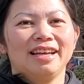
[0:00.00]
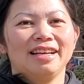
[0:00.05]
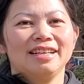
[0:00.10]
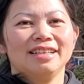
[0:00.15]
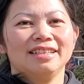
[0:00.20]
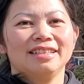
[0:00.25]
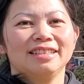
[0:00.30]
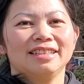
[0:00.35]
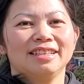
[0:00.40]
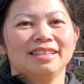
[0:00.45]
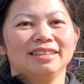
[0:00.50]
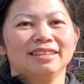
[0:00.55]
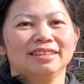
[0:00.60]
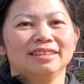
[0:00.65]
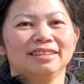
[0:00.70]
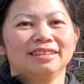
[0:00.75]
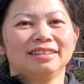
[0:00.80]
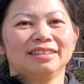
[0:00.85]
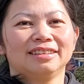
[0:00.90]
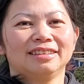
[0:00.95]
một hai
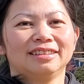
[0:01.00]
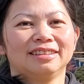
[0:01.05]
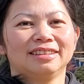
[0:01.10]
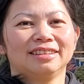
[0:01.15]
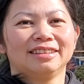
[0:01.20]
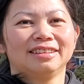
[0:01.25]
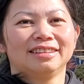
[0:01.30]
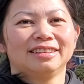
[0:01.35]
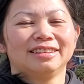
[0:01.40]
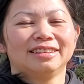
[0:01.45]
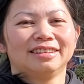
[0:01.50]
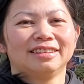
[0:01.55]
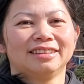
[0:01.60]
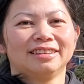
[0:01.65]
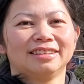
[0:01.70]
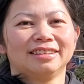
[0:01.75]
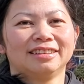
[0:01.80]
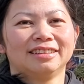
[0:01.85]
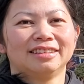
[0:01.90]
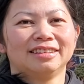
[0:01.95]
ba
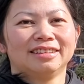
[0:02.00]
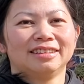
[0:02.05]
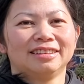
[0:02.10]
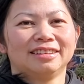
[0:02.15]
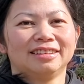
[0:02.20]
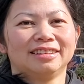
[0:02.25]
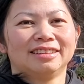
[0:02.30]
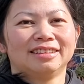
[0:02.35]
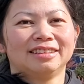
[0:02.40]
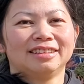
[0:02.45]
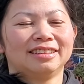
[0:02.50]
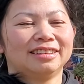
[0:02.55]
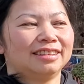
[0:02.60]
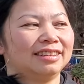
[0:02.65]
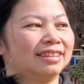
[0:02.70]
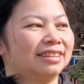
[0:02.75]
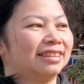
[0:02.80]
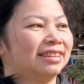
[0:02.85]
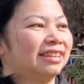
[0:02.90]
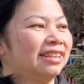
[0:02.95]
ok đây,
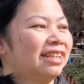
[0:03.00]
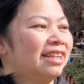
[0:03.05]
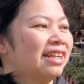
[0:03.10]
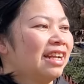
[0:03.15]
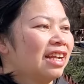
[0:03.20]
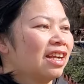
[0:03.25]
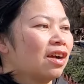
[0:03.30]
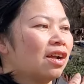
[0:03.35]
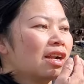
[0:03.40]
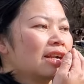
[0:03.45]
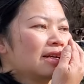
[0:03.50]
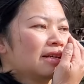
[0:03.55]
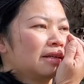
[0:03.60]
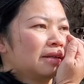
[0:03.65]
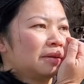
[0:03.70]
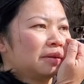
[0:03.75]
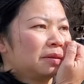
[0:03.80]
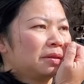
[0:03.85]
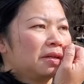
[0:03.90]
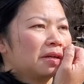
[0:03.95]
đây mọi
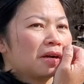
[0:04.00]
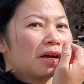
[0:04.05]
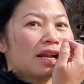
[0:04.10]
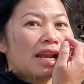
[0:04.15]
người nó